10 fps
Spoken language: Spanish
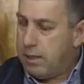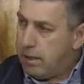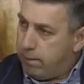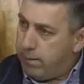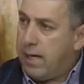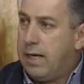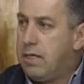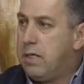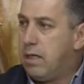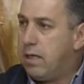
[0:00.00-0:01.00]
de
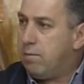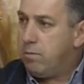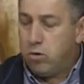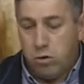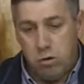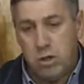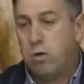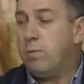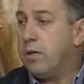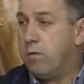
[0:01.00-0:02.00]
viales, que yo creo que es
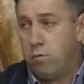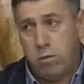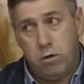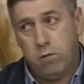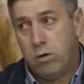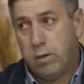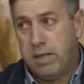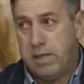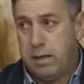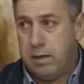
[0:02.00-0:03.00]
lo, más lo
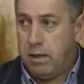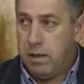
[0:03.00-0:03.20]
fundamental,